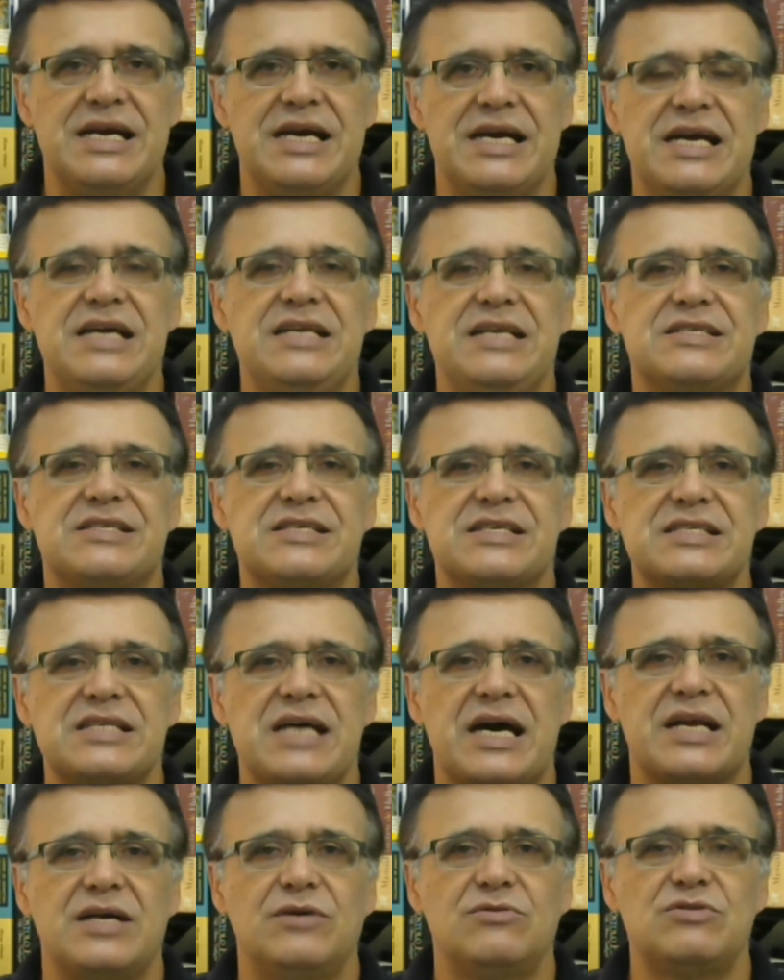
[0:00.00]
eles
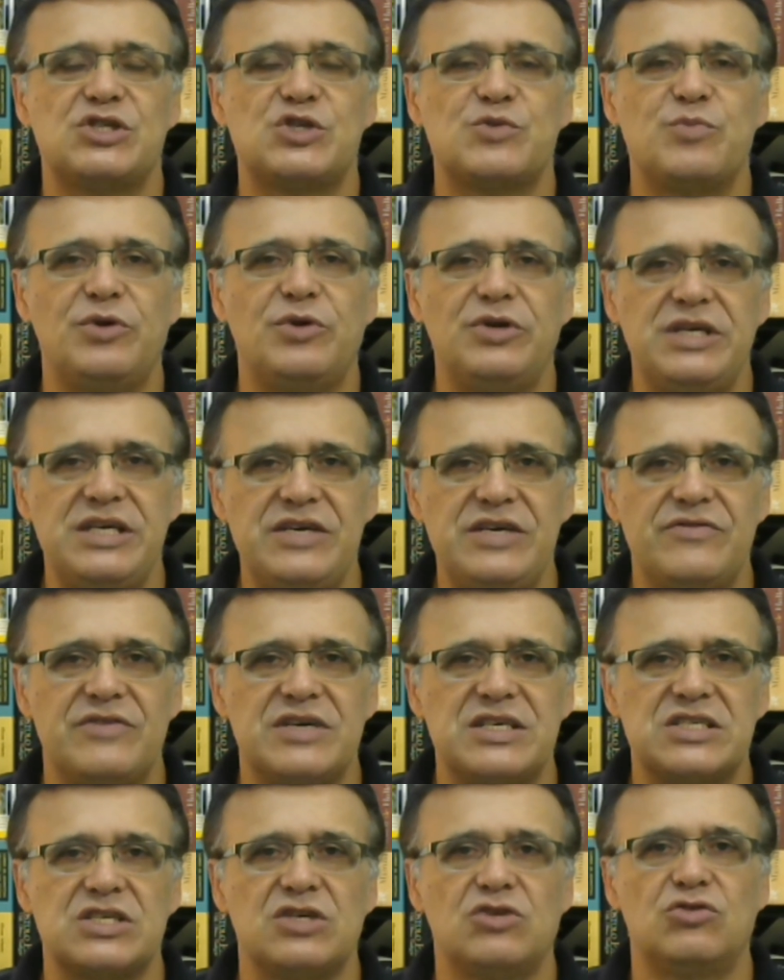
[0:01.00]
estarão
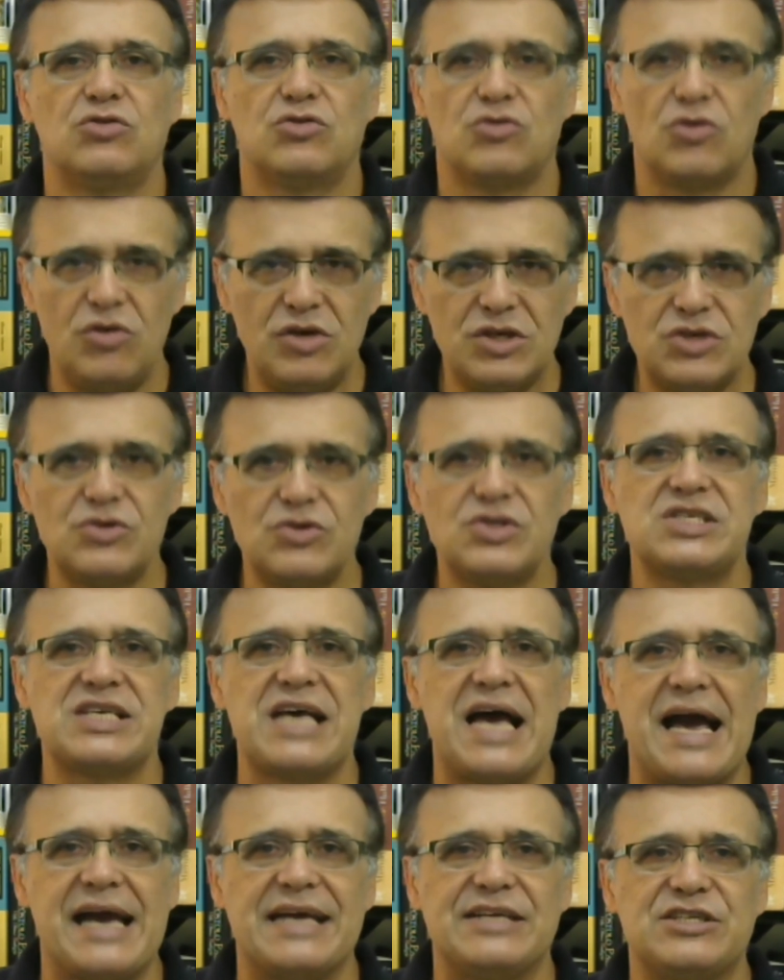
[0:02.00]
disponíveis no nosso
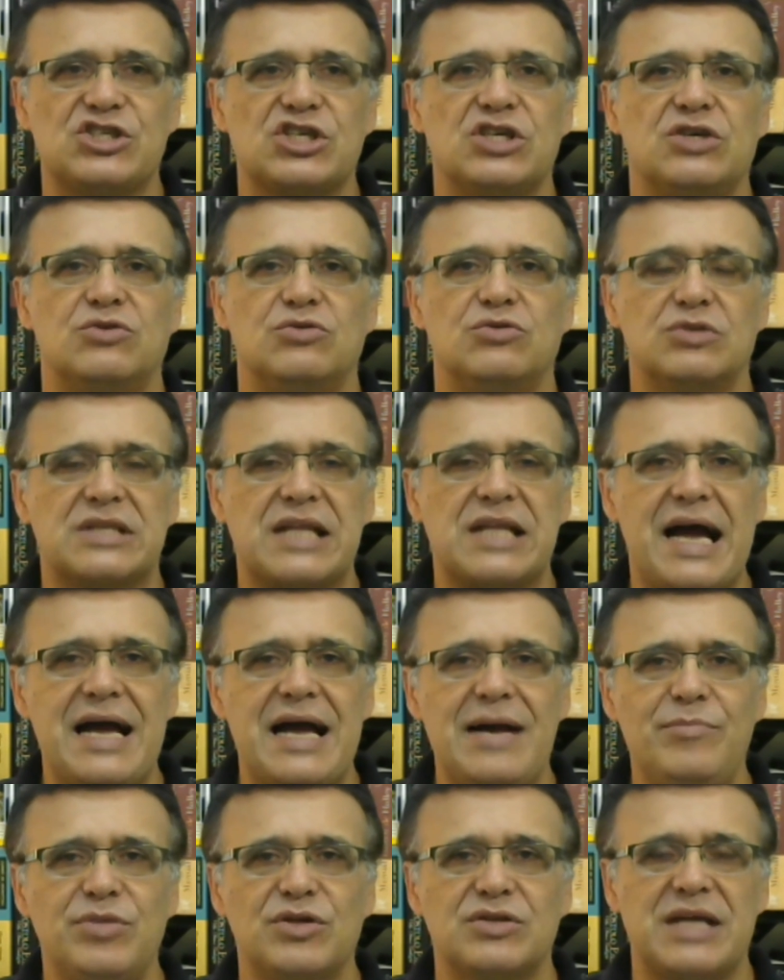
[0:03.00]
site, no
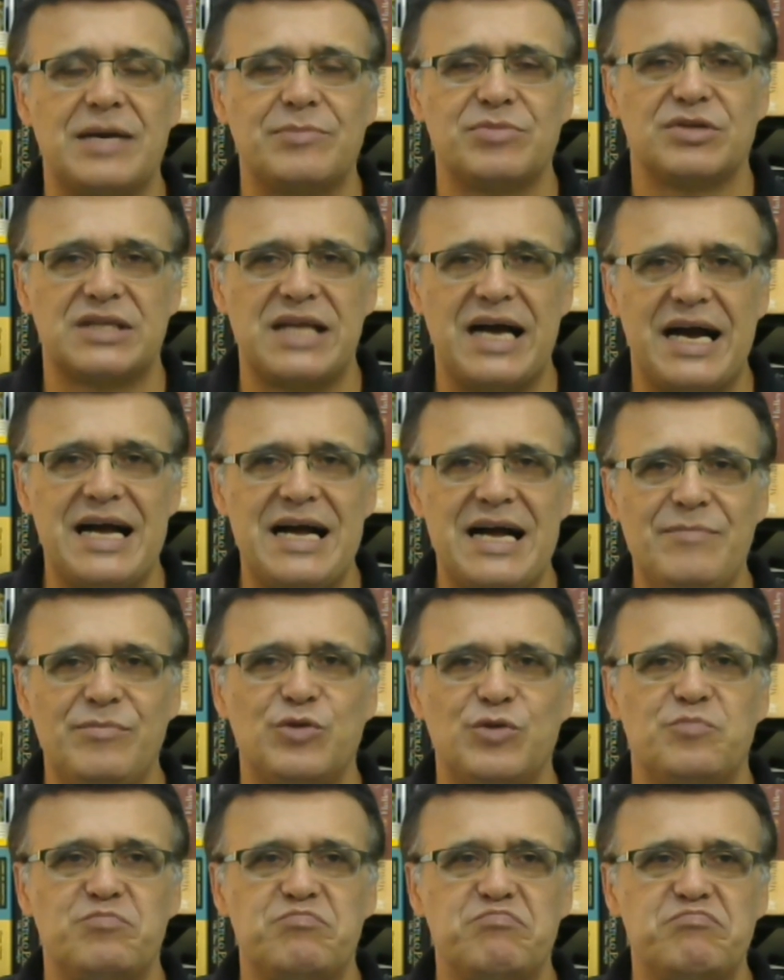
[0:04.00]

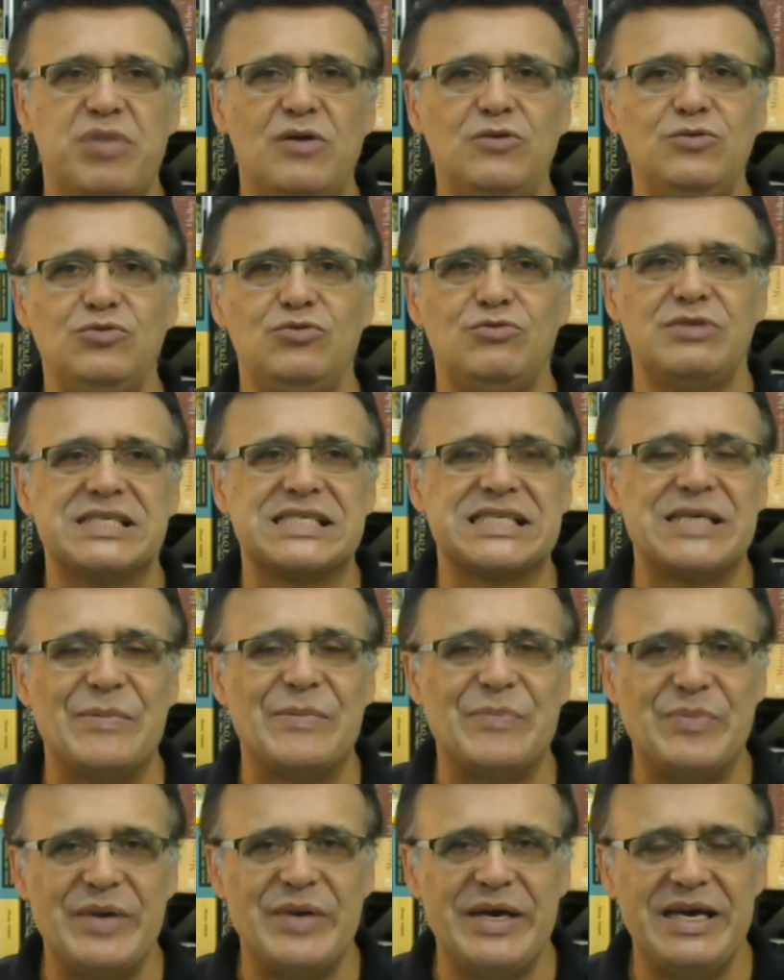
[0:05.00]

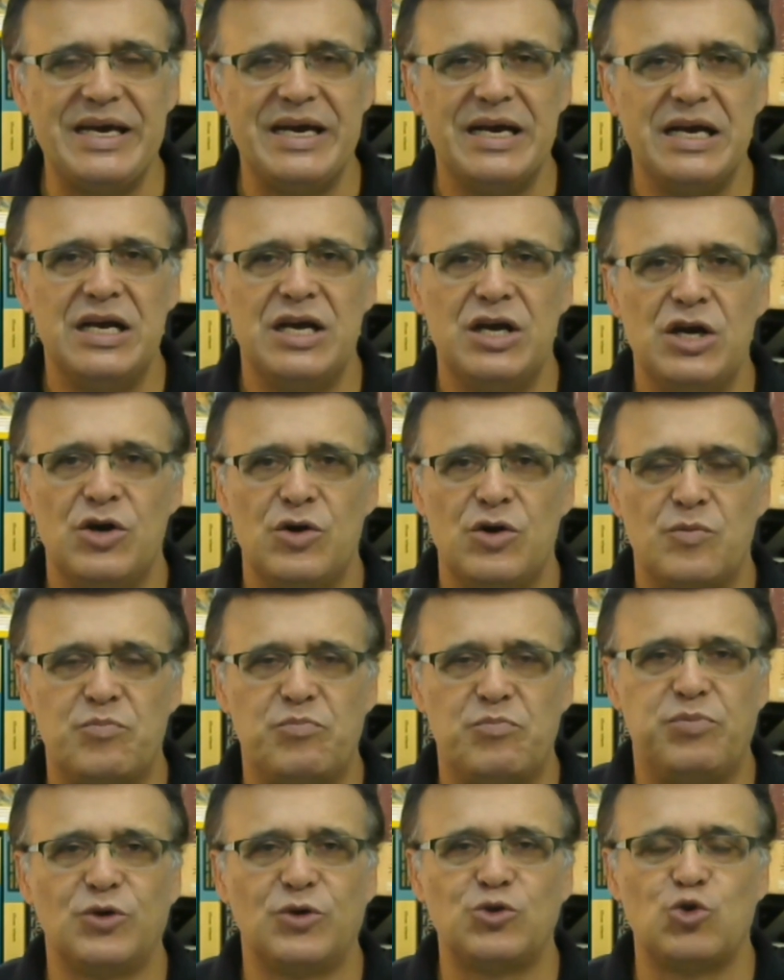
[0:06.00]

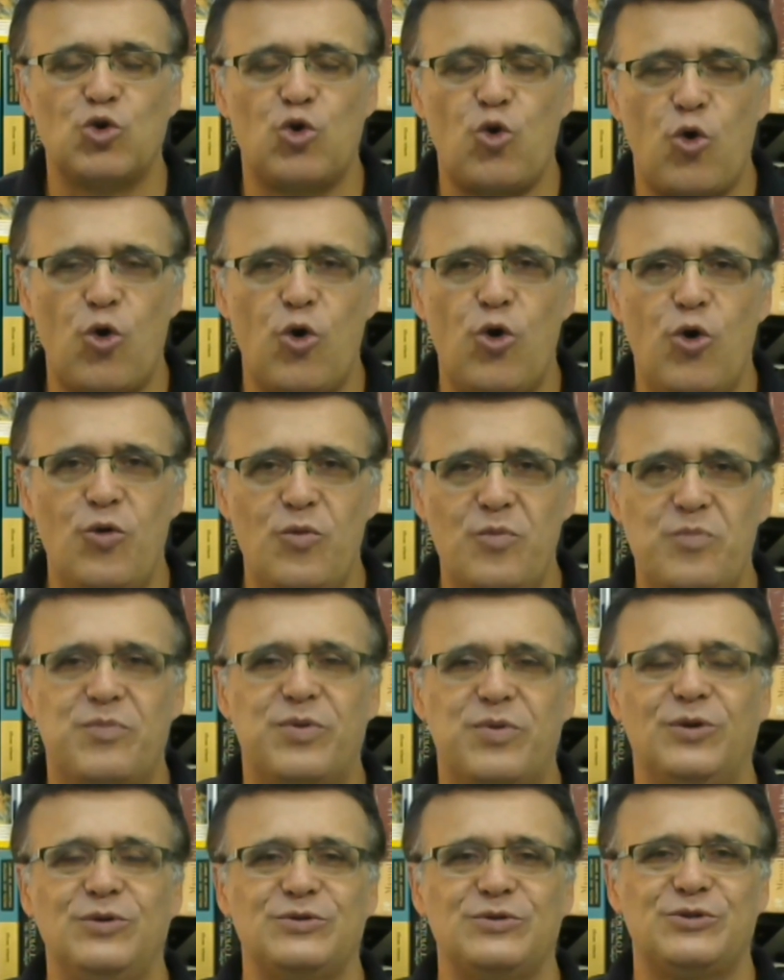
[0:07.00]

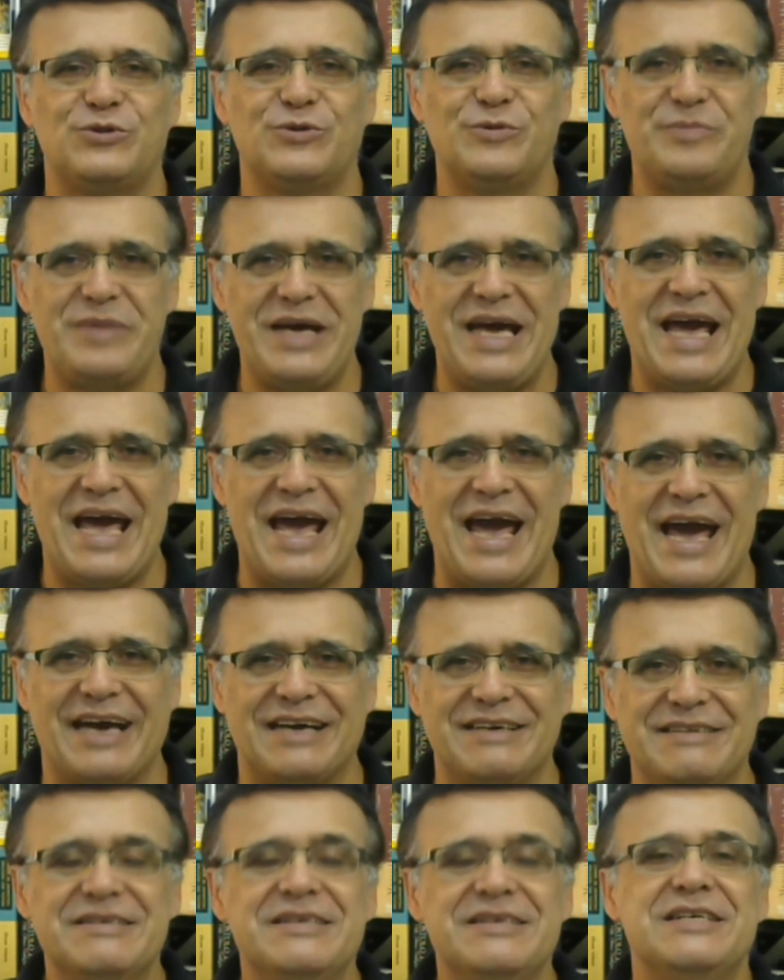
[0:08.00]
www.icp.com.br.